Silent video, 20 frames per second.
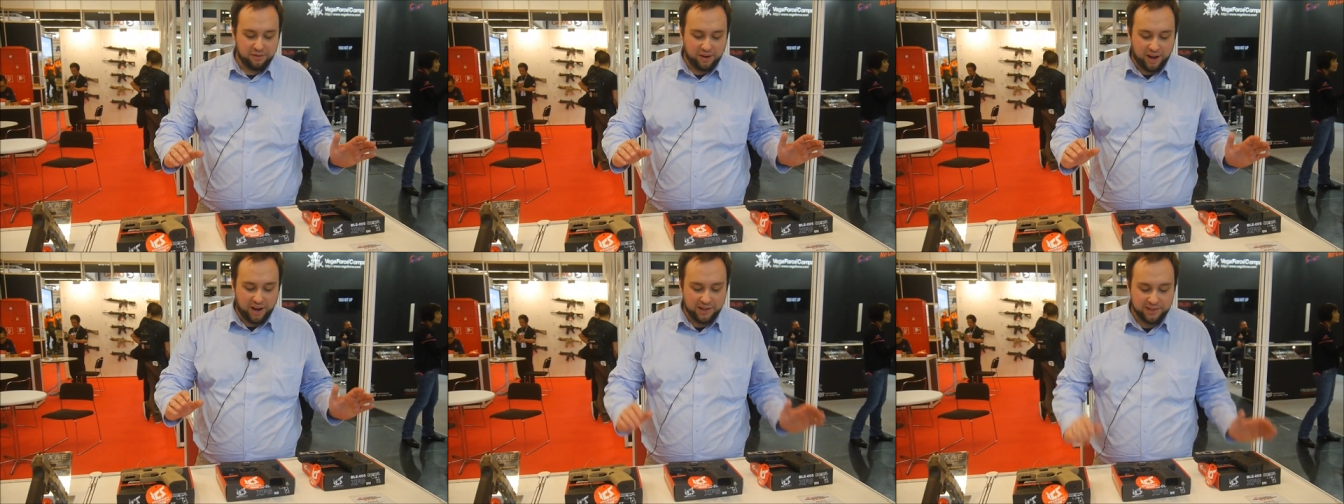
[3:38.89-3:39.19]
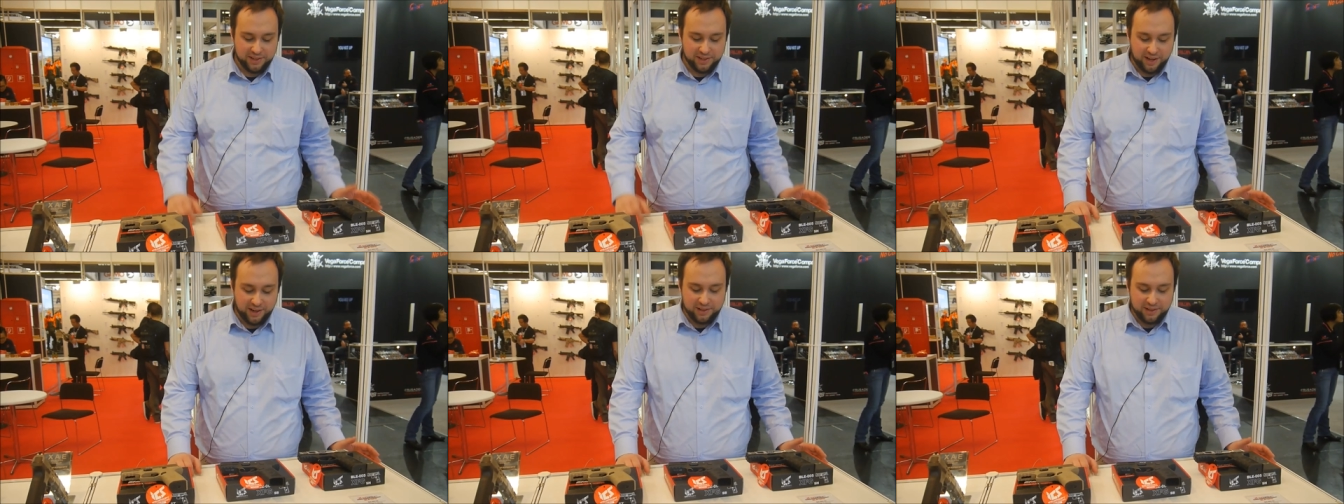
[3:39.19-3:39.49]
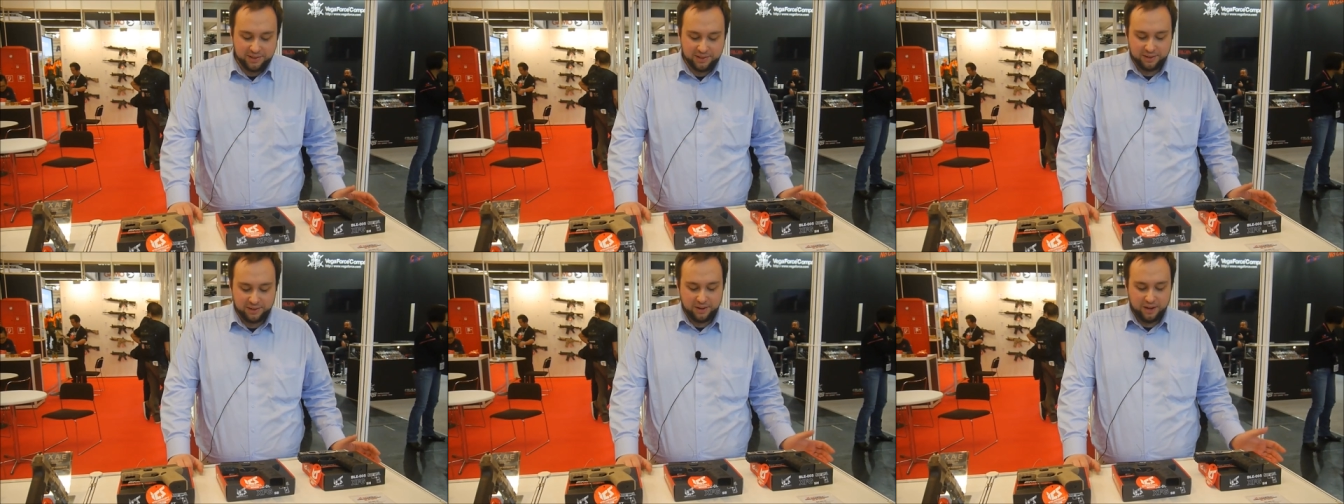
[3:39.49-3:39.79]
von
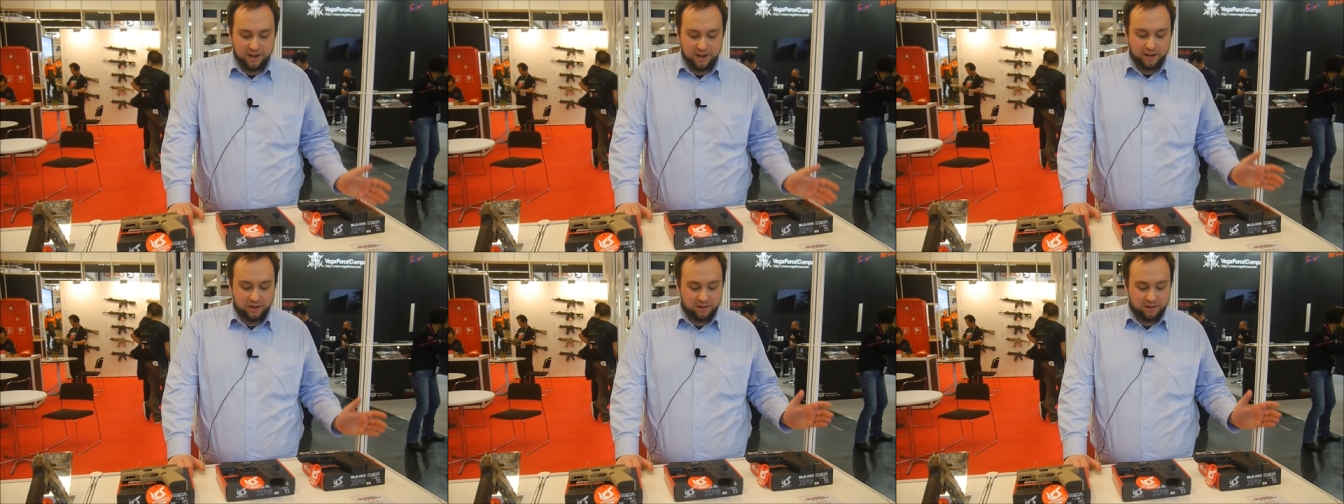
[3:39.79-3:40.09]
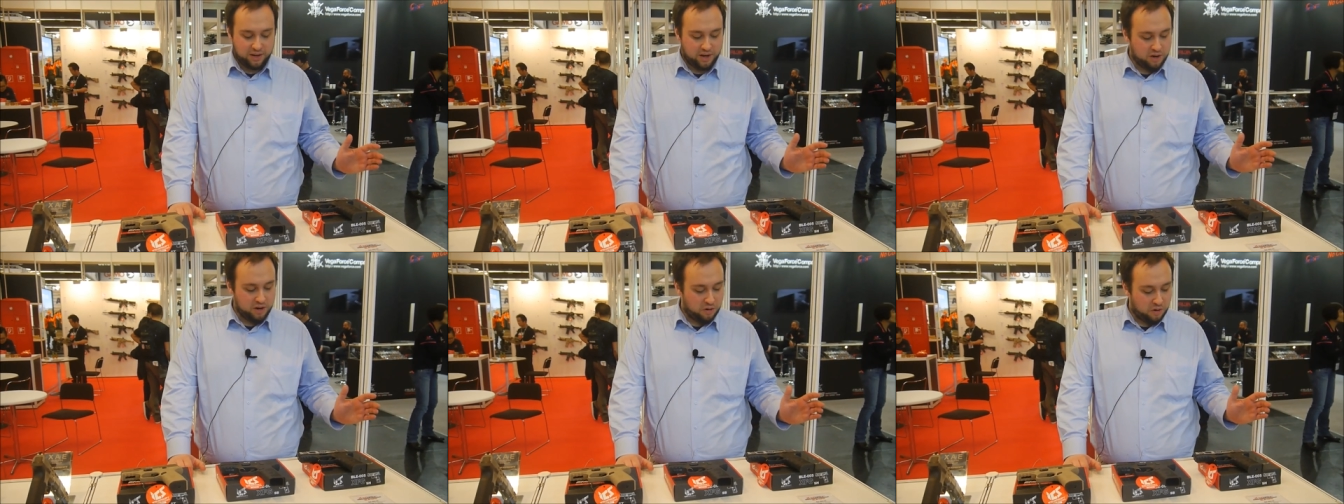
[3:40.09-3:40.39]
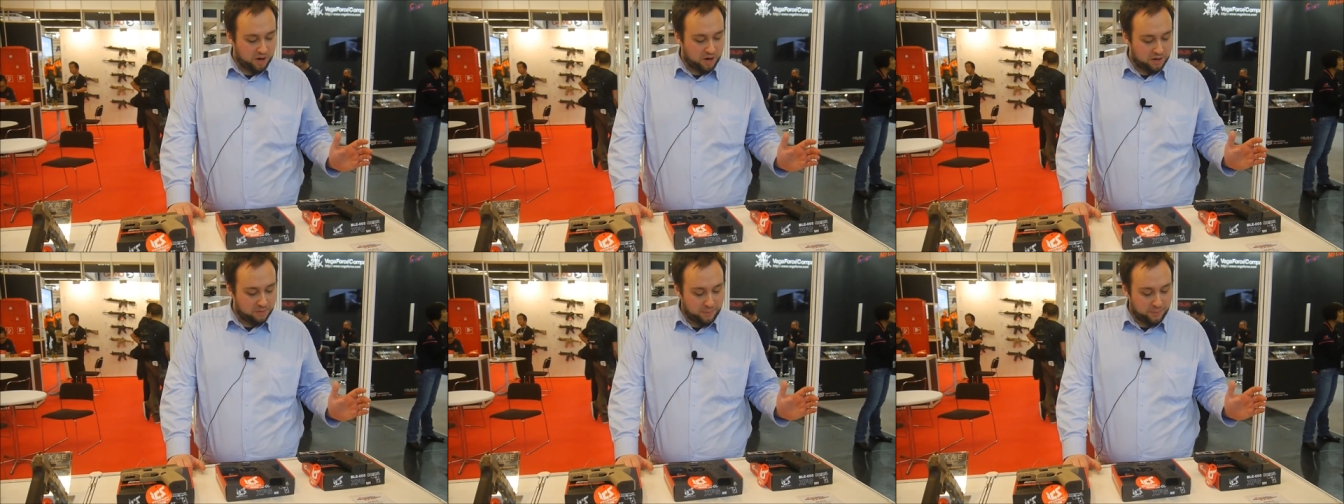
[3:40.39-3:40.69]
ICS die
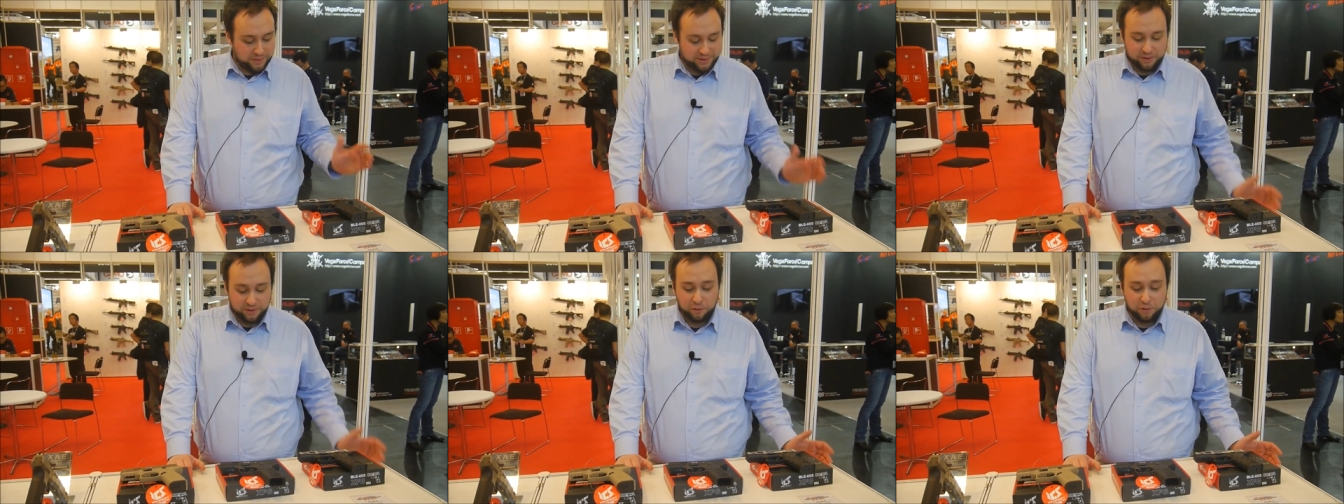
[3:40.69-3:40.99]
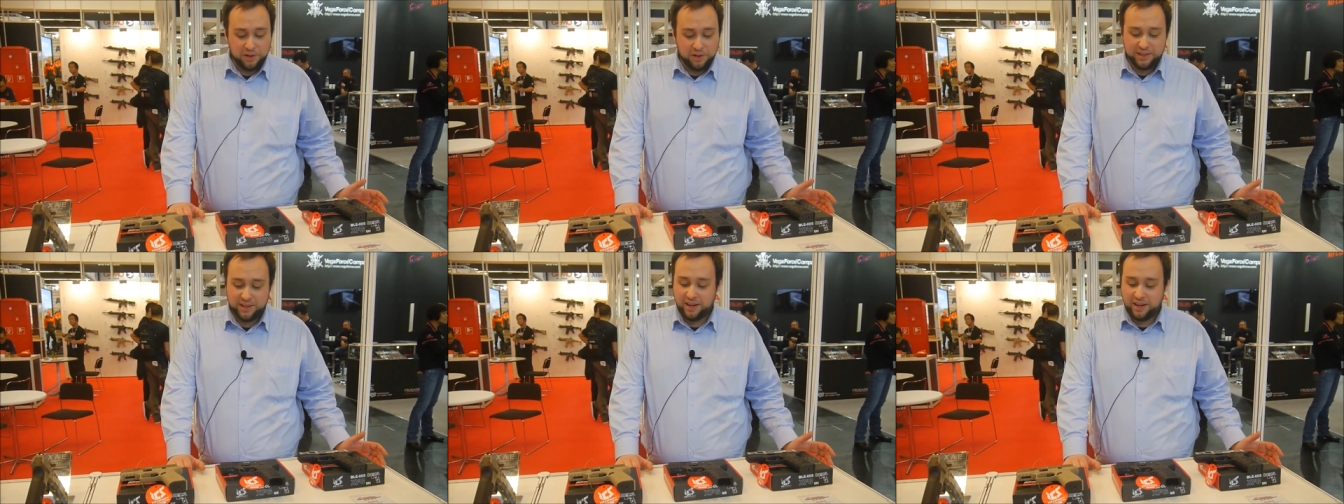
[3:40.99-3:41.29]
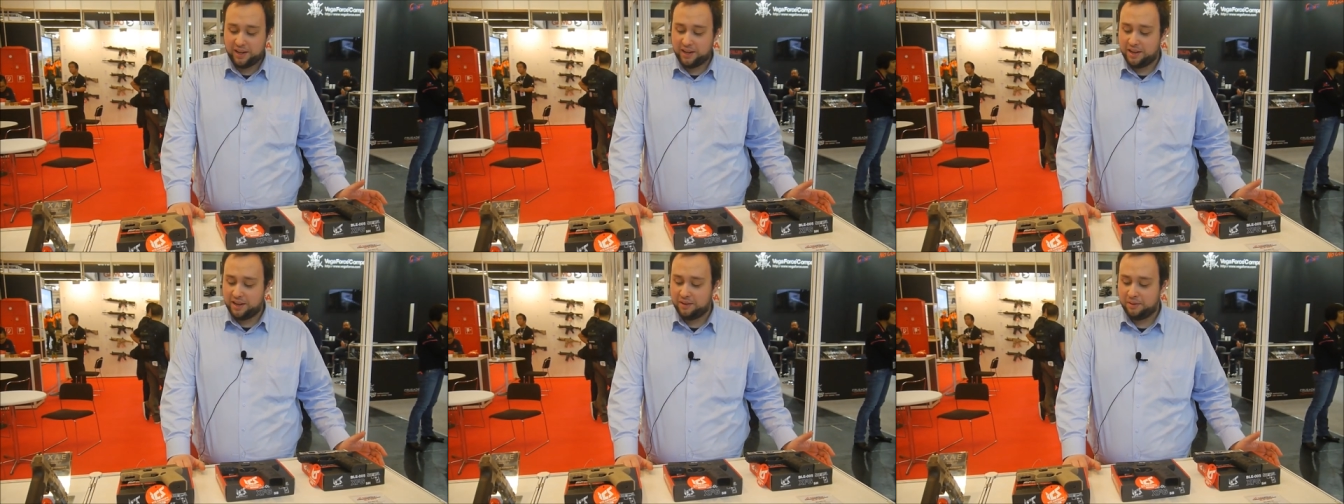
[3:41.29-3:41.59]
neuen
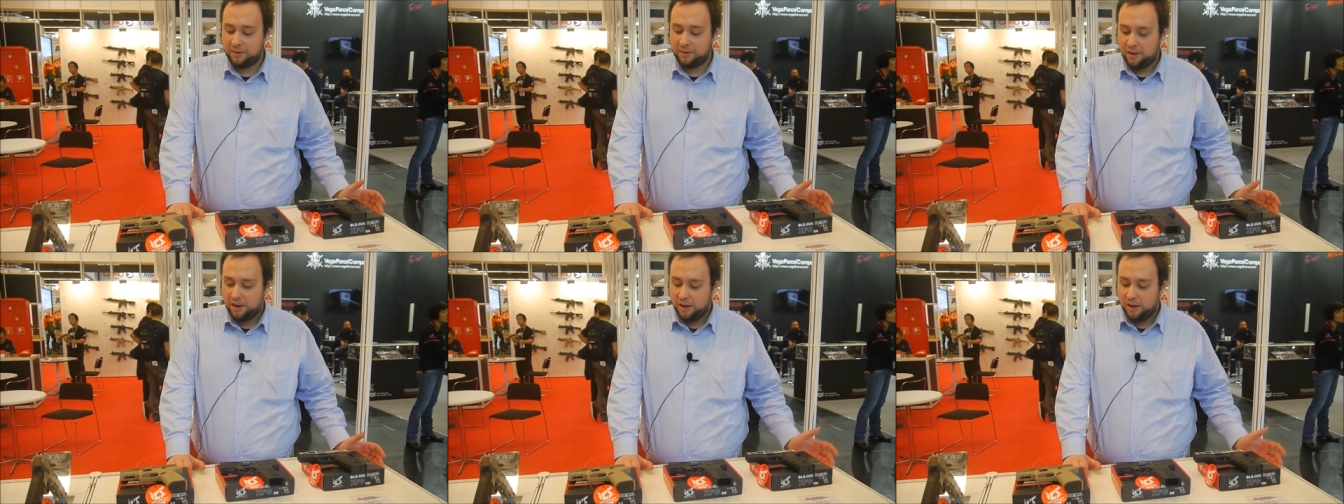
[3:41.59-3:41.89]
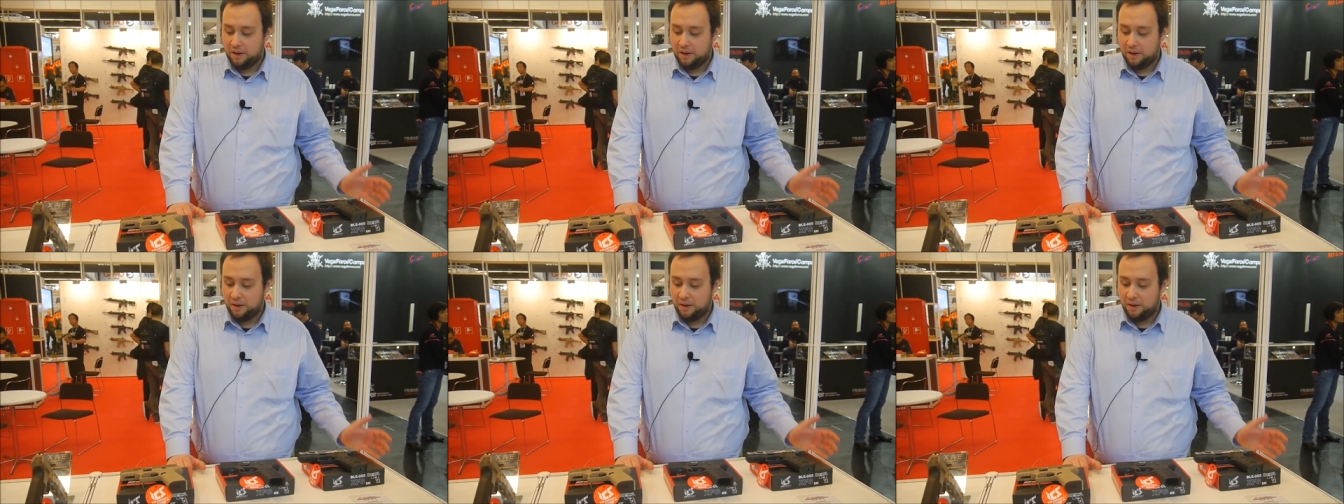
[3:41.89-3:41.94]
Pistolserien.